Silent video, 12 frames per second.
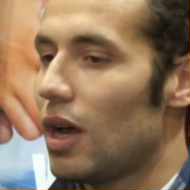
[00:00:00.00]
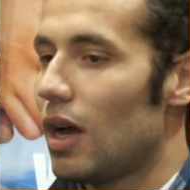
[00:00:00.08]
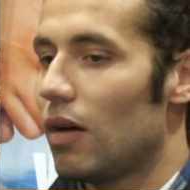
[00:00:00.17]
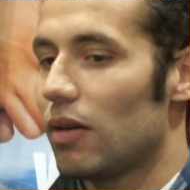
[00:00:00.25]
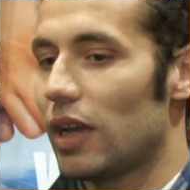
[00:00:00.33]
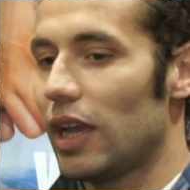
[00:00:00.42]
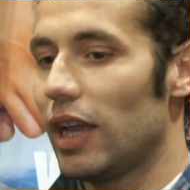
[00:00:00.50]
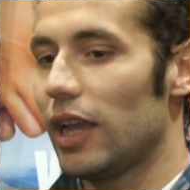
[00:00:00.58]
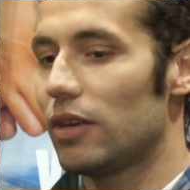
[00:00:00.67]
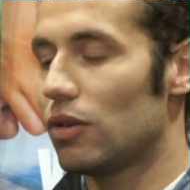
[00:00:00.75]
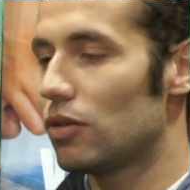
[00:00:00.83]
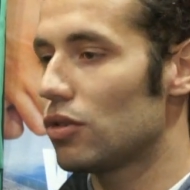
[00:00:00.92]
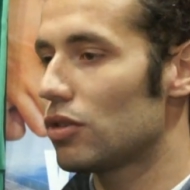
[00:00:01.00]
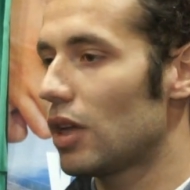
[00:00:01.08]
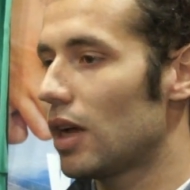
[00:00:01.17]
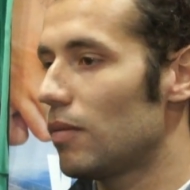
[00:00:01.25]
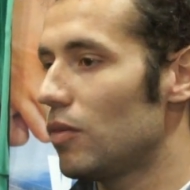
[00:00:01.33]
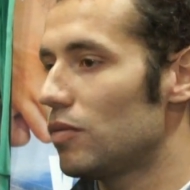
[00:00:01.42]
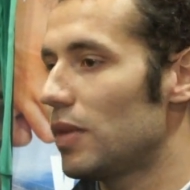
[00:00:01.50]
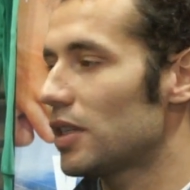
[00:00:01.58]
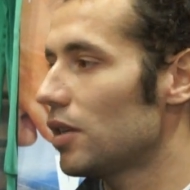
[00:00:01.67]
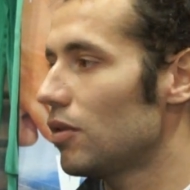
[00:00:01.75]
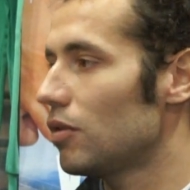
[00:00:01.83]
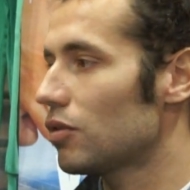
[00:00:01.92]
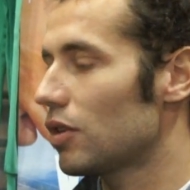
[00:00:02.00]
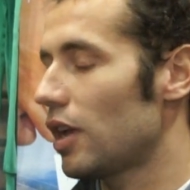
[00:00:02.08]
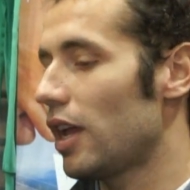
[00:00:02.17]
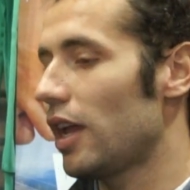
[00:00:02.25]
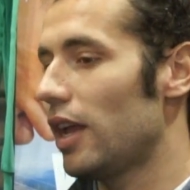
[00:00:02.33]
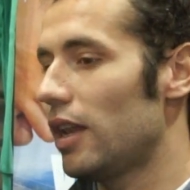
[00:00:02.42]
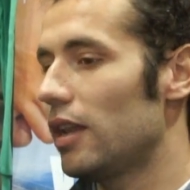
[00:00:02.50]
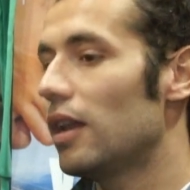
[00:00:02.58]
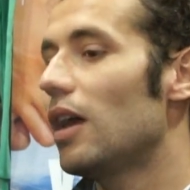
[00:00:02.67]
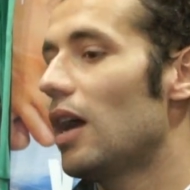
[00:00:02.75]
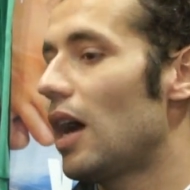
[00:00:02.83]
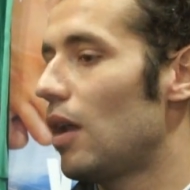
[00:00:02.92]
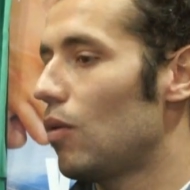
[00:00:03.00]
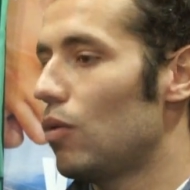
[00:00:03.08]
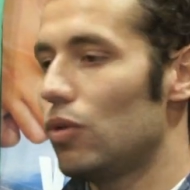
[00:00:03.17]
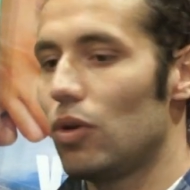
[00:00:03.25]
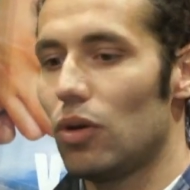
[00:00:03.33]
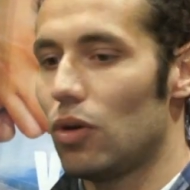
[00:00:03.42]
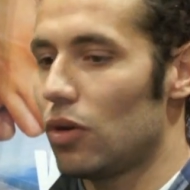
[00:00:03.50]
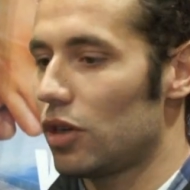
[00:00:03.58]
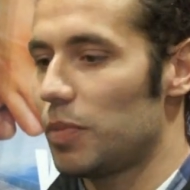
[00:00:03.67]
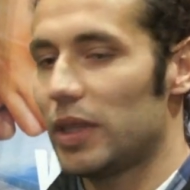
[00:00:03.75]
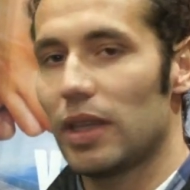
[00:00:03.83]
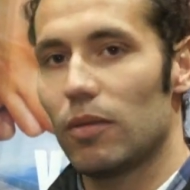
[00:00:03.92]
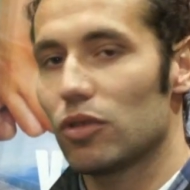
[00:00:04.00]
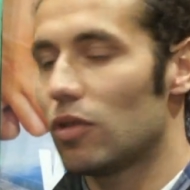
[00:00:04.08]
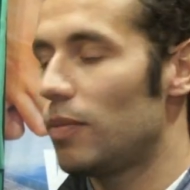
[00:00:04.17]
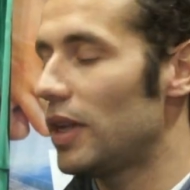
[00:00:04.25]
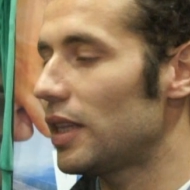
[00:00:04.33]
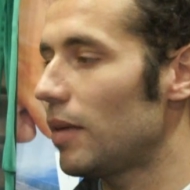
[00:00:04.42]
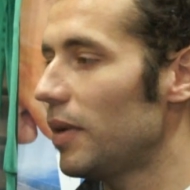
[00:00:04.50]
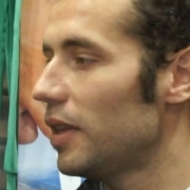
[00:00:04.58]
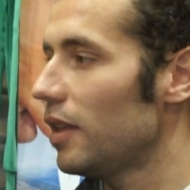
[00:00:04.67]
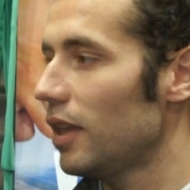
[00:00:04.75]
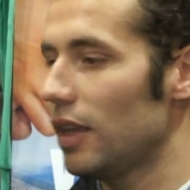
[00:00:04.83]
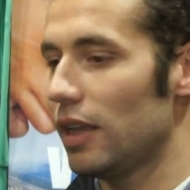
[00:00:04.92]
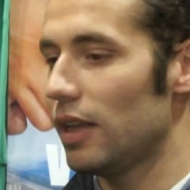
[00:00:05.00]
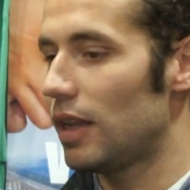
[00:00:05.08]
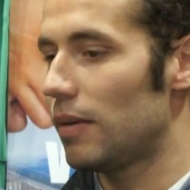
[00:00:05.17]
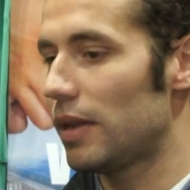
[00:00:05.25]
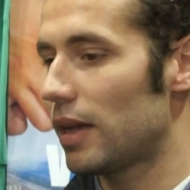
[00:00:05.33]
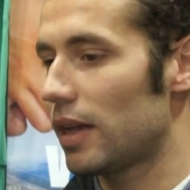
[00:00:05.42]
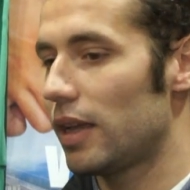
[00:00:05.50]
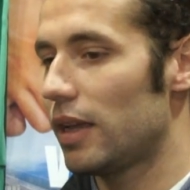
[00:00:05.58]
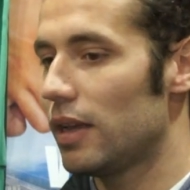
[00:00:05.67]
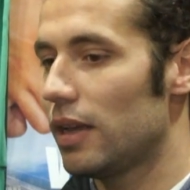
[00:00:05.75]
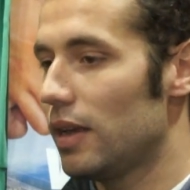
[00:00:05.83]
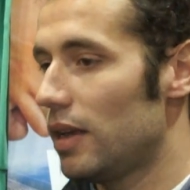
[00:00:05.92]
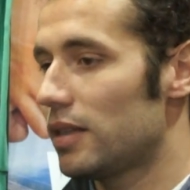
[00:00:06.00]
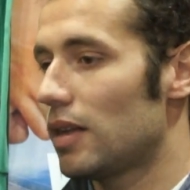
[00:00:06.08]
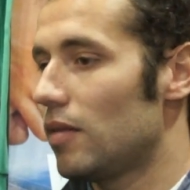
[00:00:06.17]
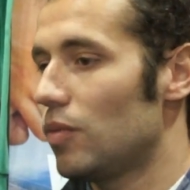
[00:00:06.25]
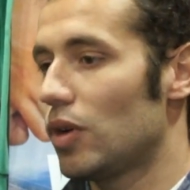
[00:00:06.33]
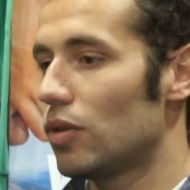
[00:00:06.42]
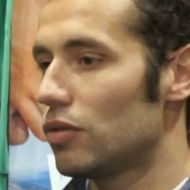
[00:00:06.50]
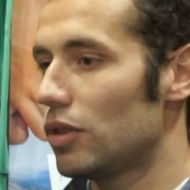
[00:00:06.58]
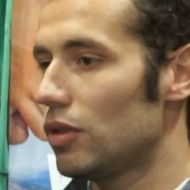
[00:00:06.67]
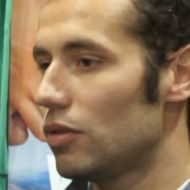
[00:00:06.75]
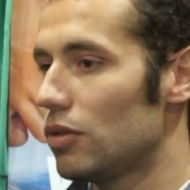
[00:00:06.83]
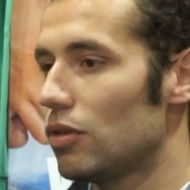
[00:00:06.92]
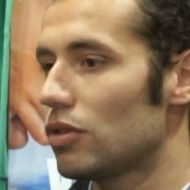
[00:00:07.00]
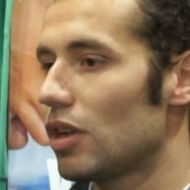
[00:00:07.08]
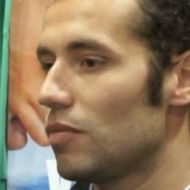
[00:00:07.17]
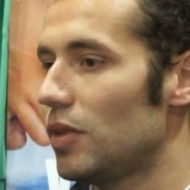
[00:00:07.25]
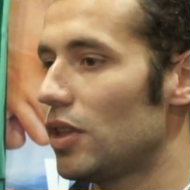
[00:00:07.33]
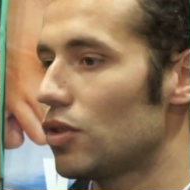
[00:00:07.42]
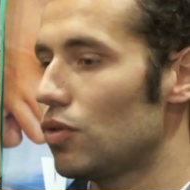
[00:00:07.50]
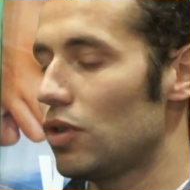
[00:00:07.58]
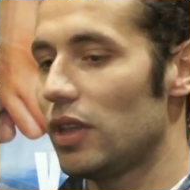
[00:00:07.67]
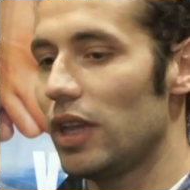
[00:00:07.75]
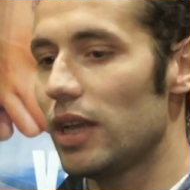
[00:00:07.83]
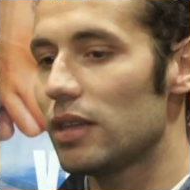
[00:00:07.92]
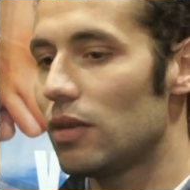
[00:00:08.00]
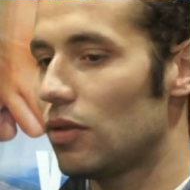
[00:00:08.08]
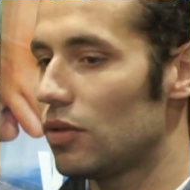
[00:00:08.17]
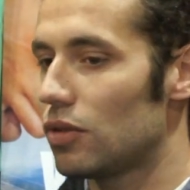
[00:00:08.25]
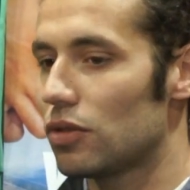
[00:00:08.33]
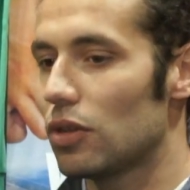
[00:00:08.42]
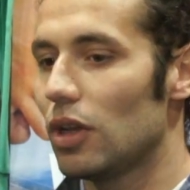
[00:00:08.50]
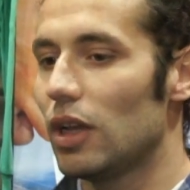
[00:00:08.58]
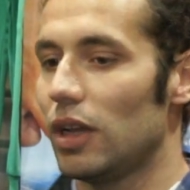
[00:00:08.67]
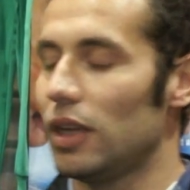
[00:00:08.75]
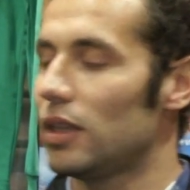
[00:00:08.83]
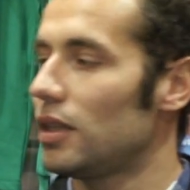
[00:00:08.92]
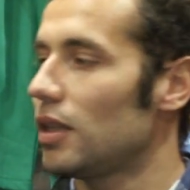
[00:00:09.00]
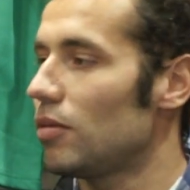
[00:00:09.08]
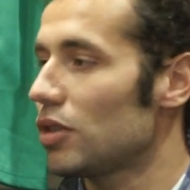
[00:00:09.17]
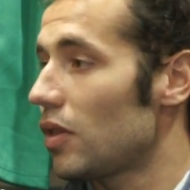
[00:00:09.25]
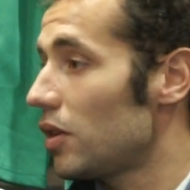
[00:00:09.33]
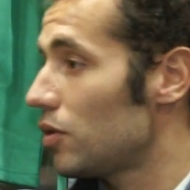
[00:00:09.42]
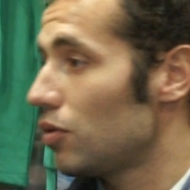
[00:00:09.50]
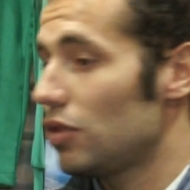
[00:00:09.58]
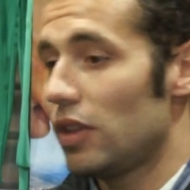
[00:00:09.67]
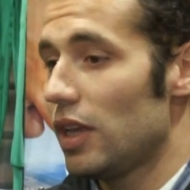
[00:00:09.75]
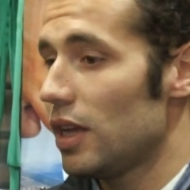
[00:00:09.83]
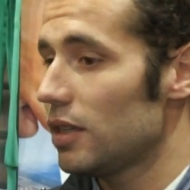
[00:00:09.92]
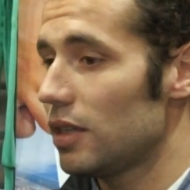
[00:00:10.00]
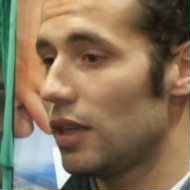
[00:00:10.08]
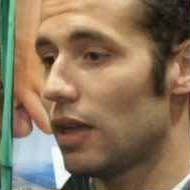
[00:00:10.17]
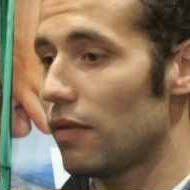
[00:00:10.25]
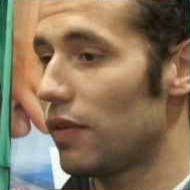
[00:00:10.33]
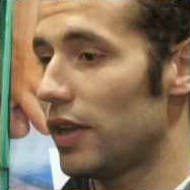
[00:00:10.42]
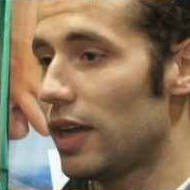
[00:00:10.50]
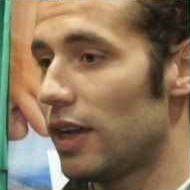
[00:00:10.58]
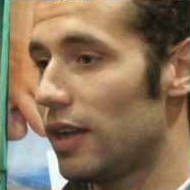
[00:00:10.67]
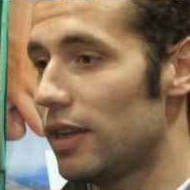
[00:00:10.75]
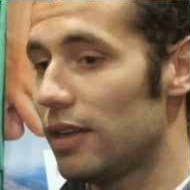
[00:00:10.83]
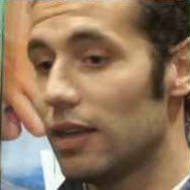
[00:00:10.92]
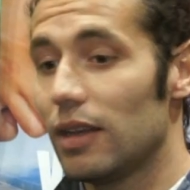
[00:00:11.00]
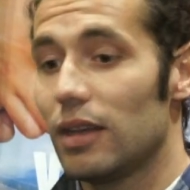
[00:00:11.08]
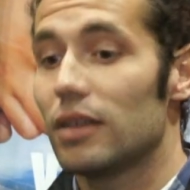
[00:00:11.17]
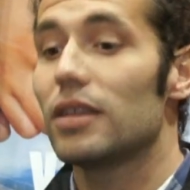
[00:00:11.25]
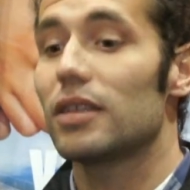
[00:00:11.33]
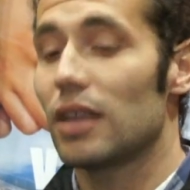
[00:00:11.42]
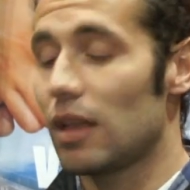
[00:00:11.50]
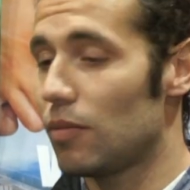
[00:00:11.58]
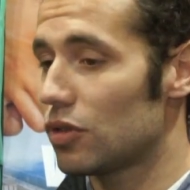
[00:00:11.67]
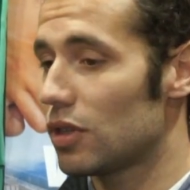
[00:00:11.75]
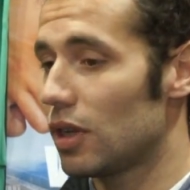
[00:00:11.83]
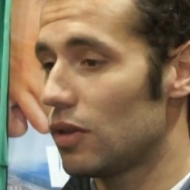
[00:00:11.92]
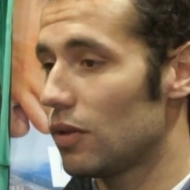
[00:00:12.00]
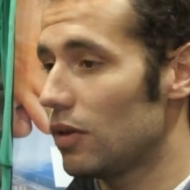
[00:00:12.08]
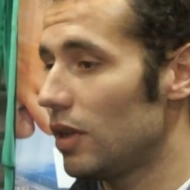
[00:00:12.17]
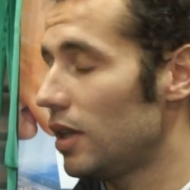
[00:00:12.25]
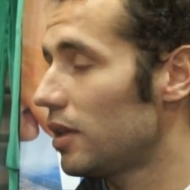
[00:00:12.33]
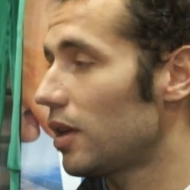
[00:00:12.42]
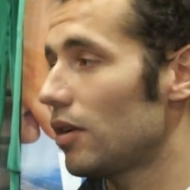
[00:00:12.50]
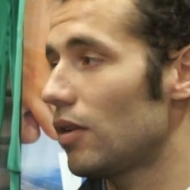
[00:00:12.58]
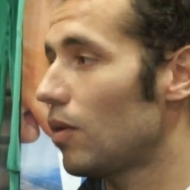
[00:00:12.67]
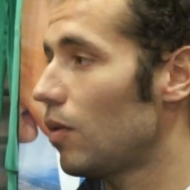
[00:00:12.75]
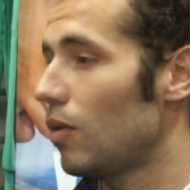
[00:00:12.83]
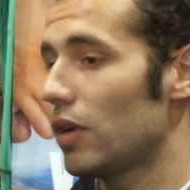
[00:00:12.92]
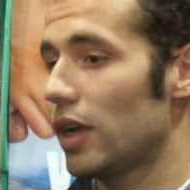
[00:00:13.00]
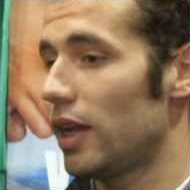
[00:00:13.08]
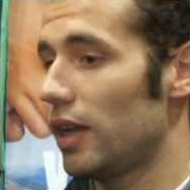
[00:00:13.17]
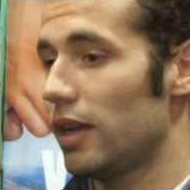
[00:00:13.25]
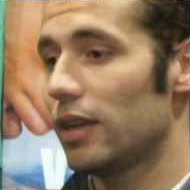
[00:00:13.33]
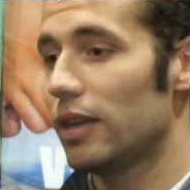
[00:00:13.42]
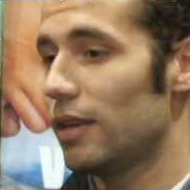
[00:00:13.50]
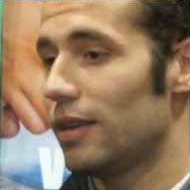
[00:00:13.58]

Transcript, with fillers: Aunque nosotros tengamos más años que él, algunos lo respetamos completamente y la verdad es que estamos muy contentos. Nos transmite sus ideas, nosotros intentamos hacer sus ideas y al final se está demostrando en el terreno de juego que